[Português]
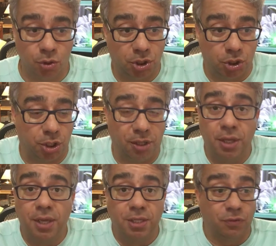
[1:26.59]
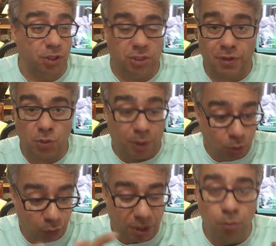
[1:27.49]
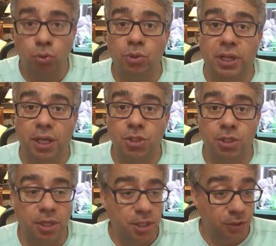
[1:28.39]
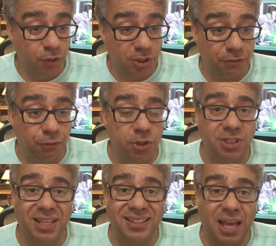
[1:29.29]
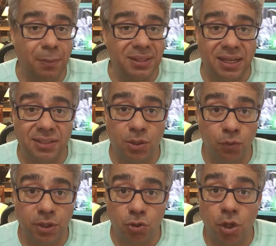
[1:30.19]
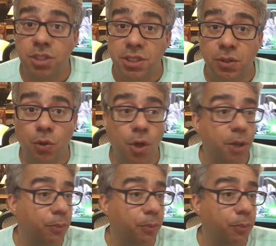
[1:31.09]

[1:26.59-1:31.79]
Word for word: Ou seja, se você tivesse uma dúvida muito grande e você fosse tentar matar essa dúvida sozinho,